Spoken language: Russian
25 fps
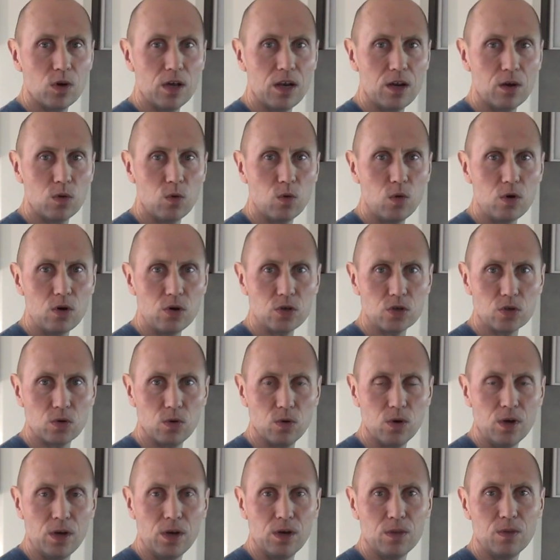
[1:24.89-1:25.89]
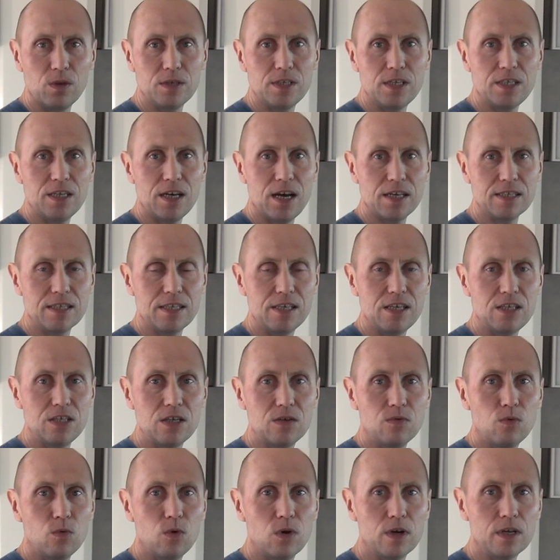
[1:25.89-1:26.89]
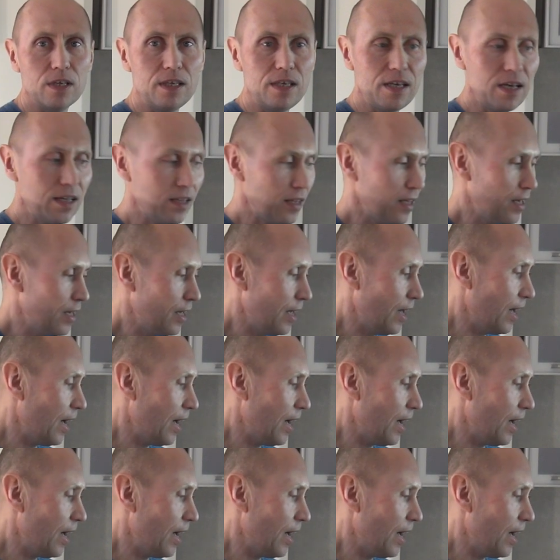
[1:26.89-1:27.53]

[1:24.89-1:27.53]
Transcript: или корюшку, но сейчас ничего нет,